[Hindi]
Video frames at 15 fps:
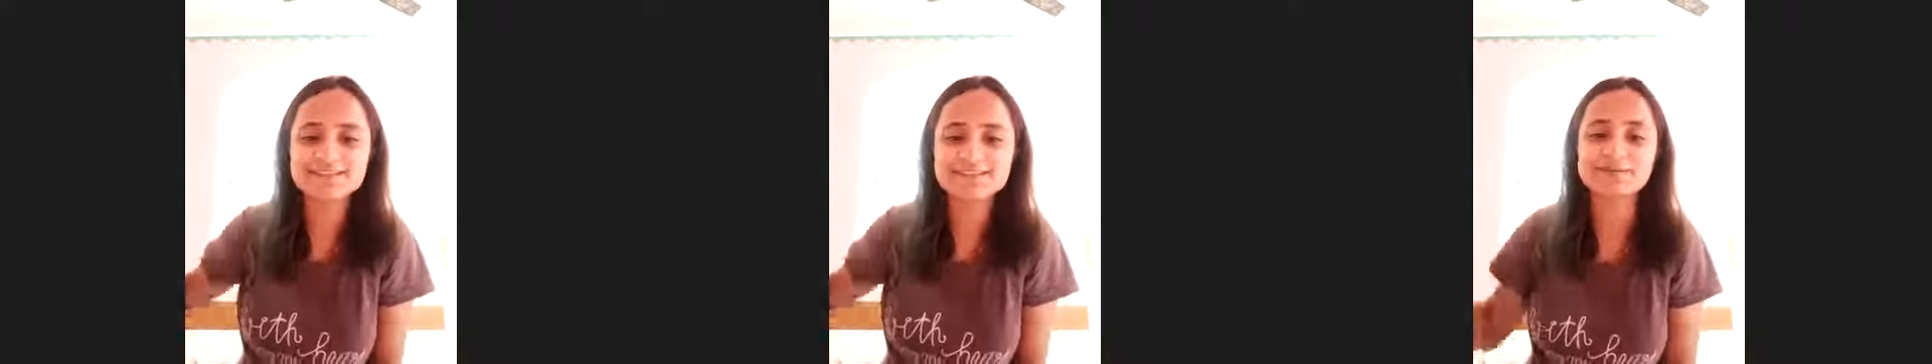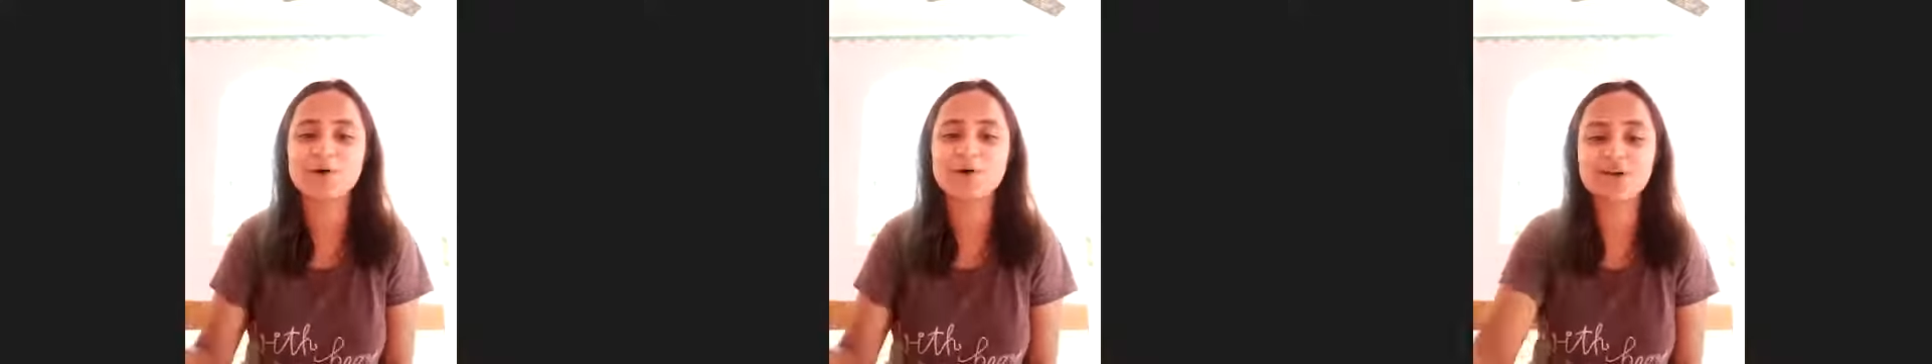
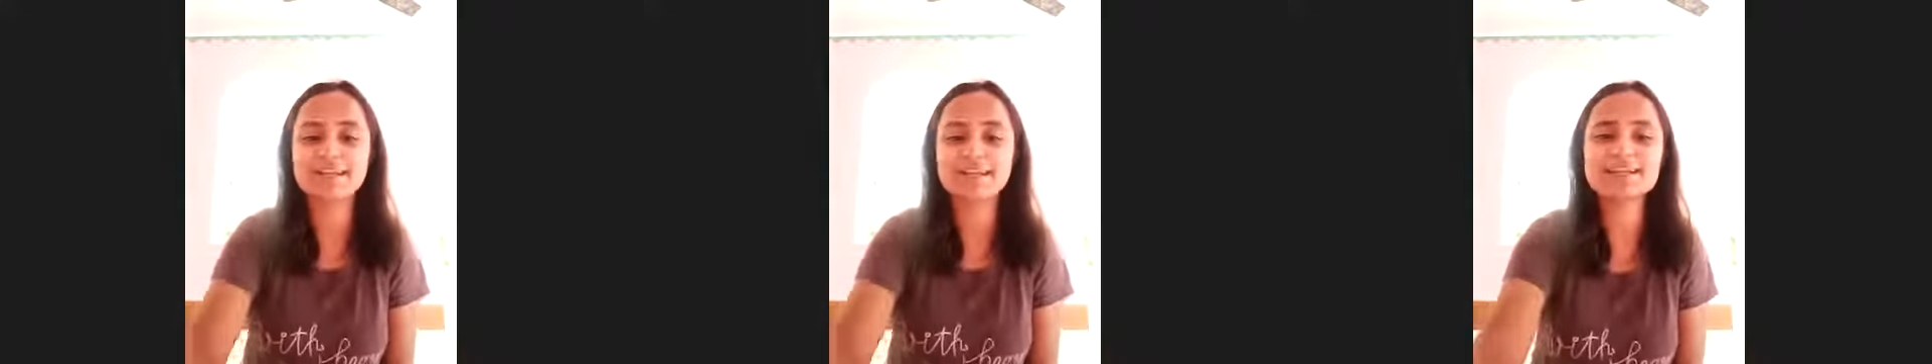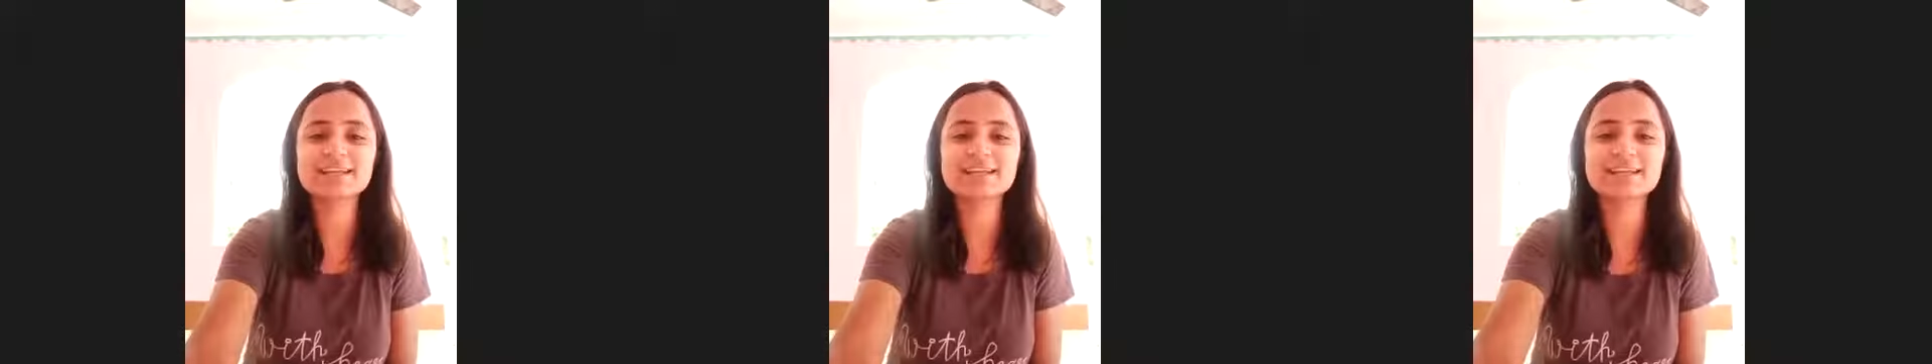ऑनलाइन
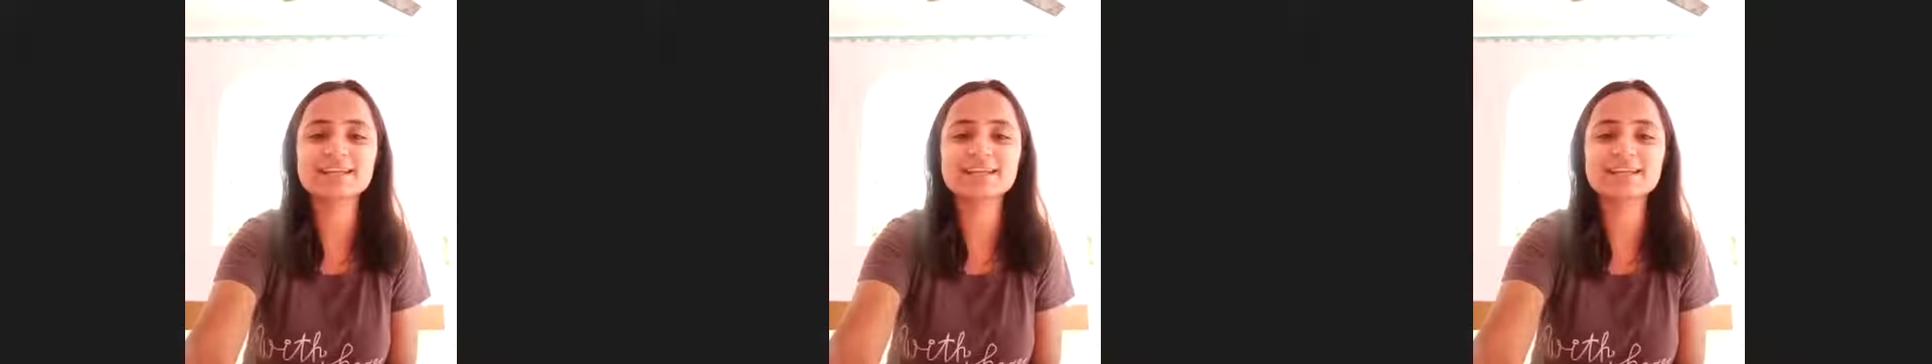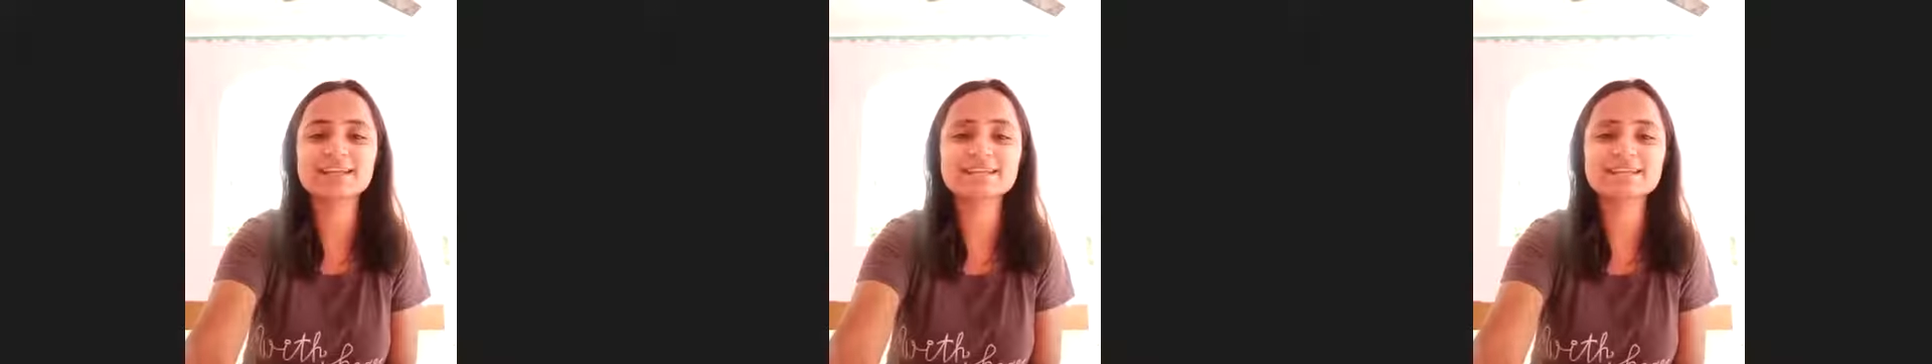क्लास
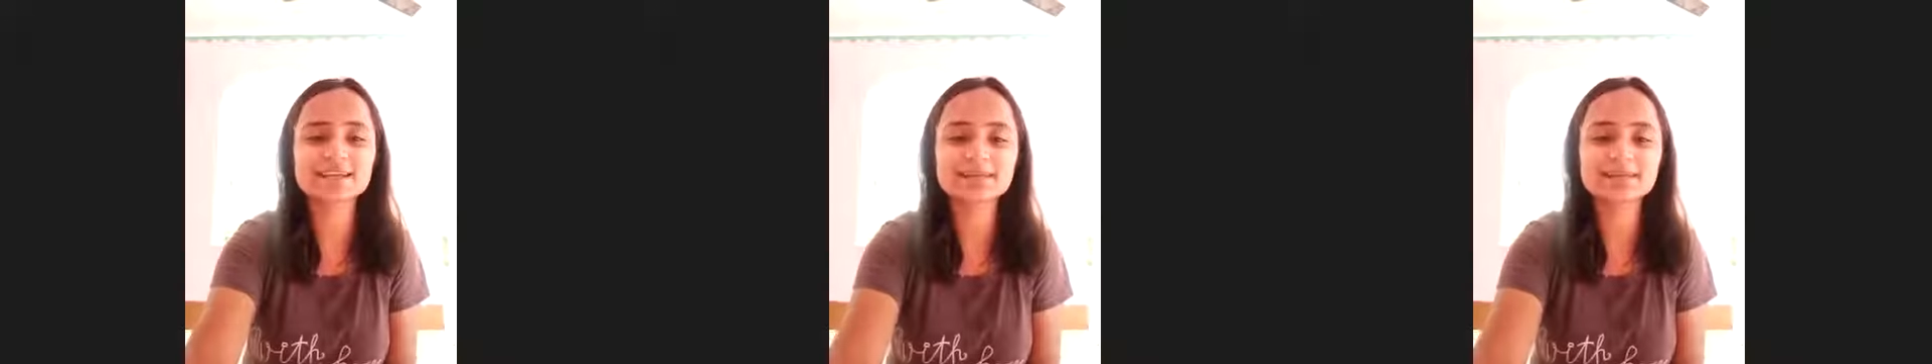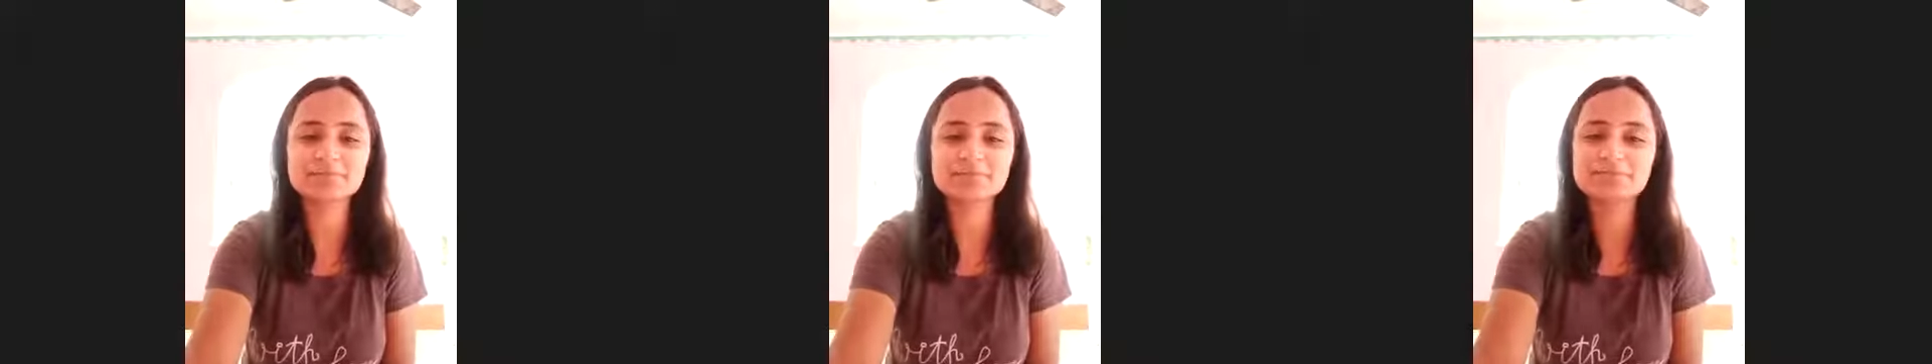का
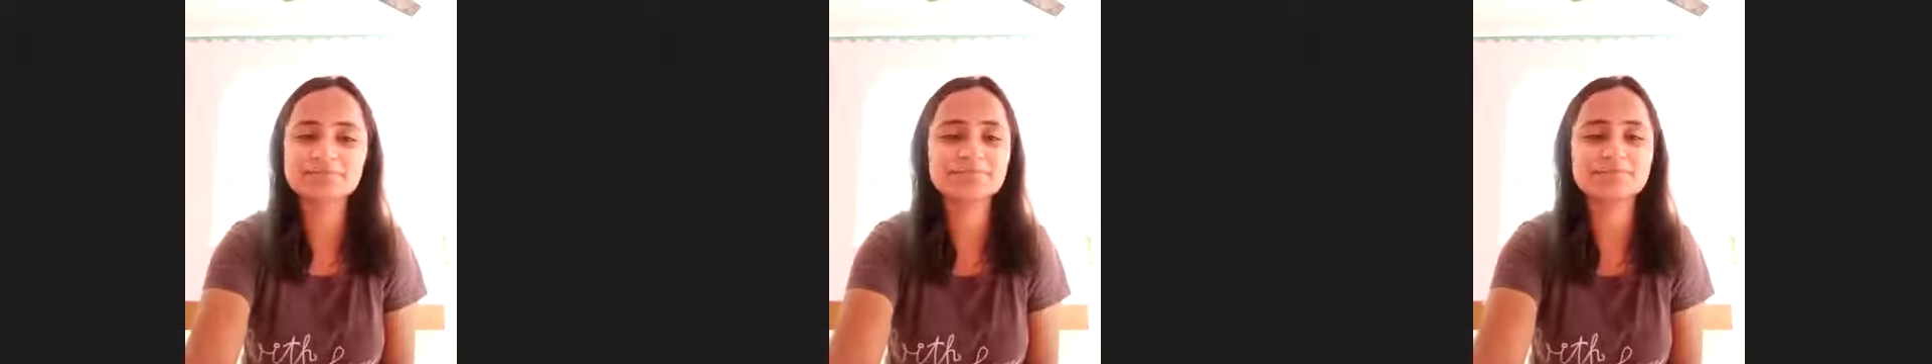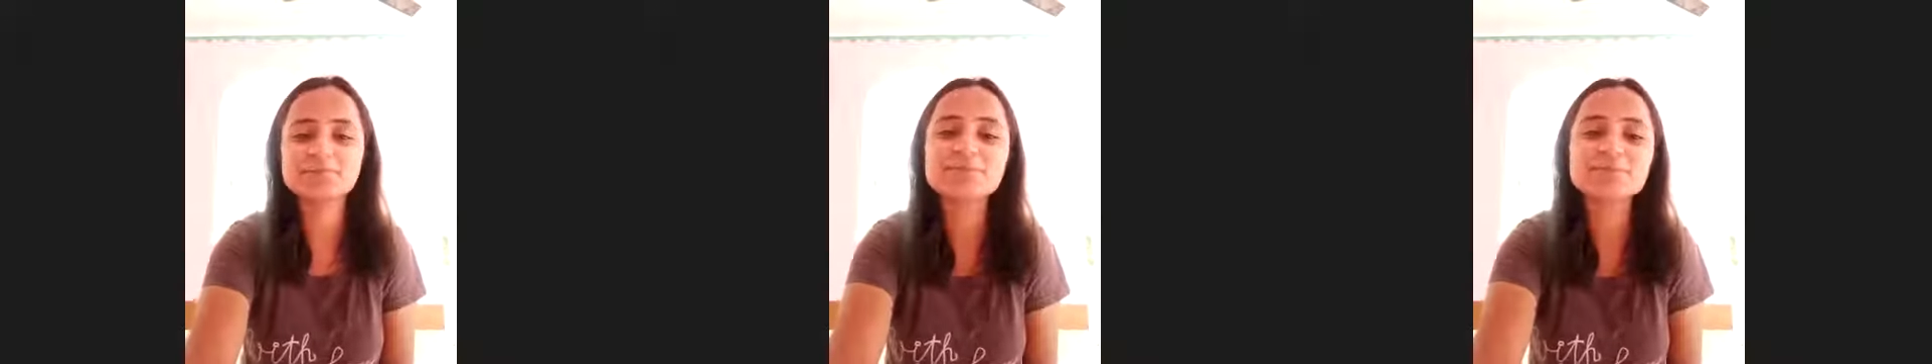
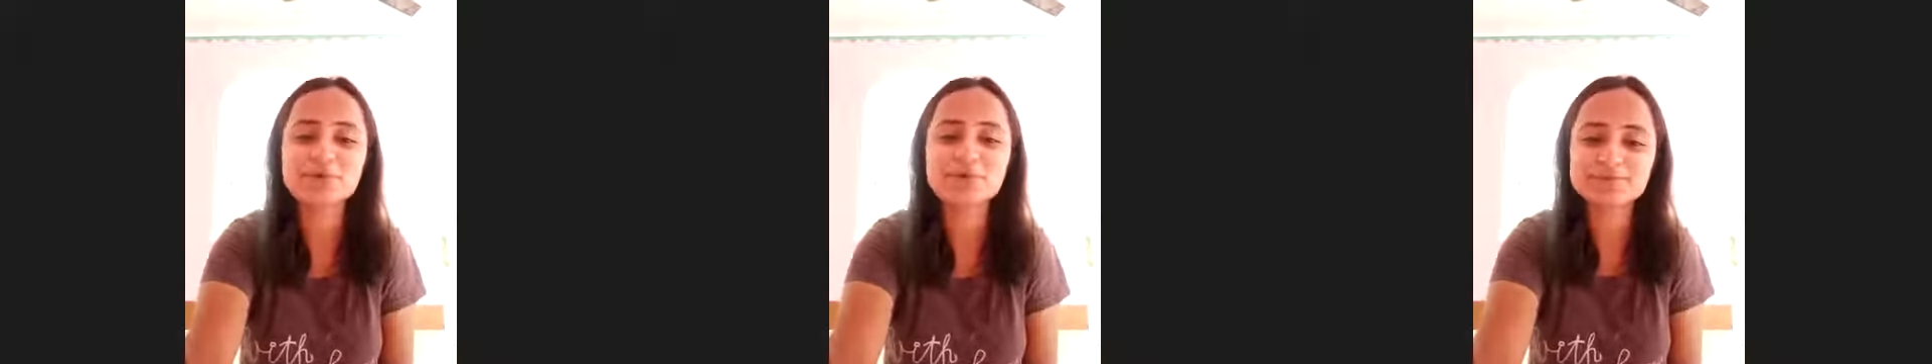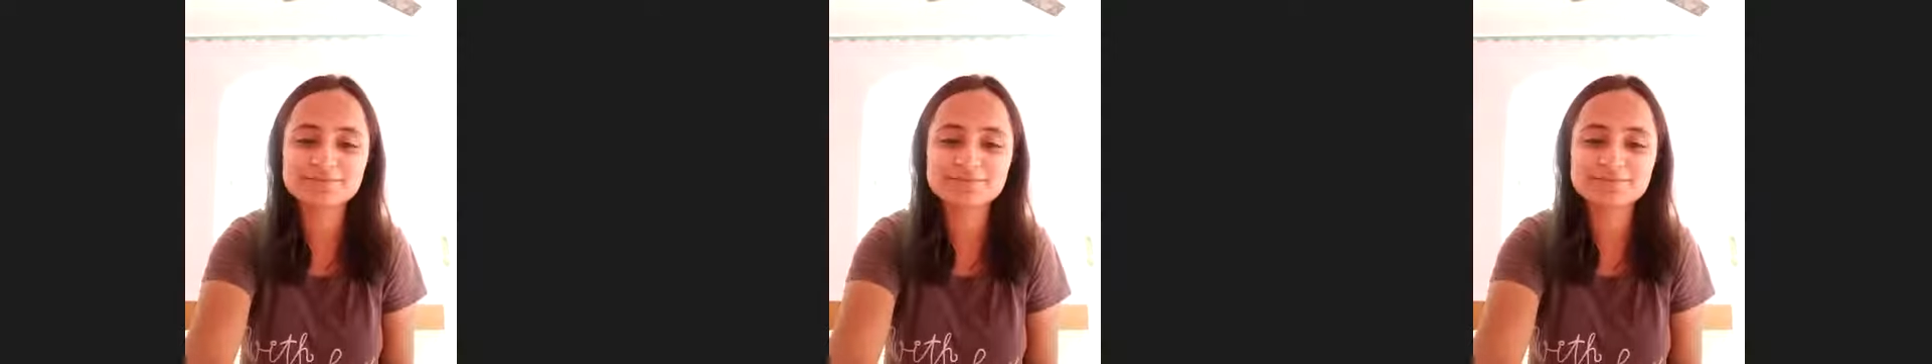बहुत